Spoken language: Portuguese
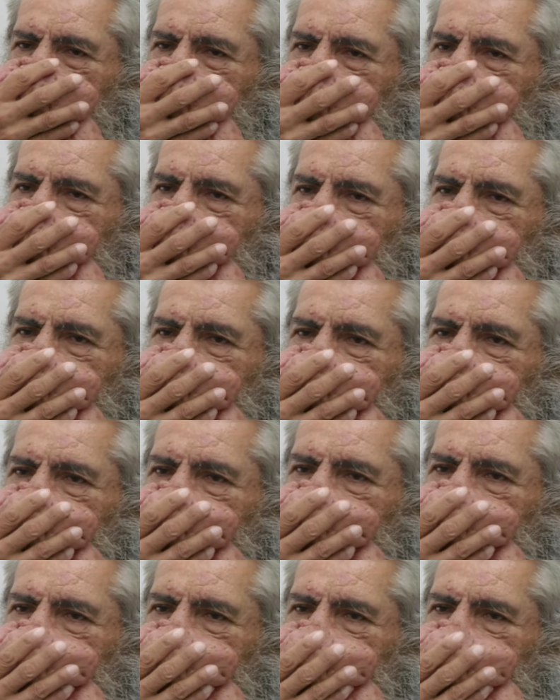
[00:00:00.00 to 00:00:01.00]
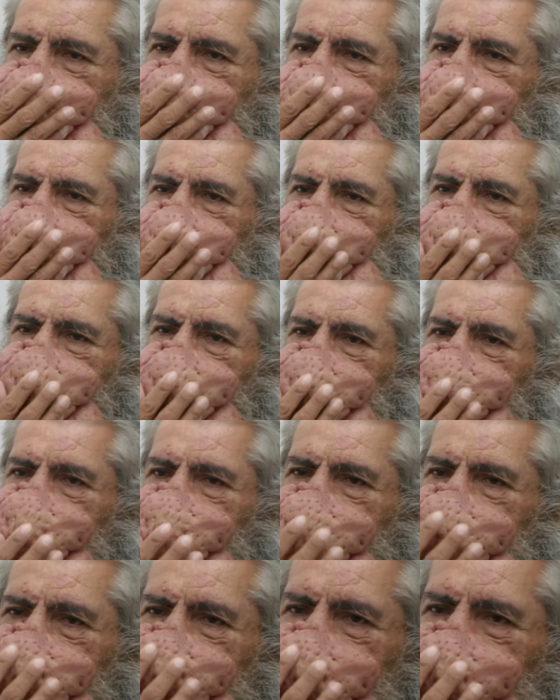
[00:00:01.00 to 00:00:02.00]
porque aqui começa a
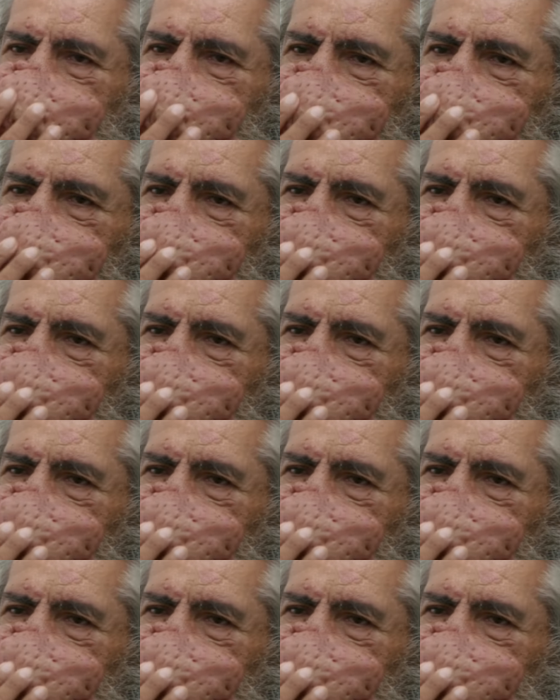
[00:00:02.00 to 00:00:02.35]
vazar,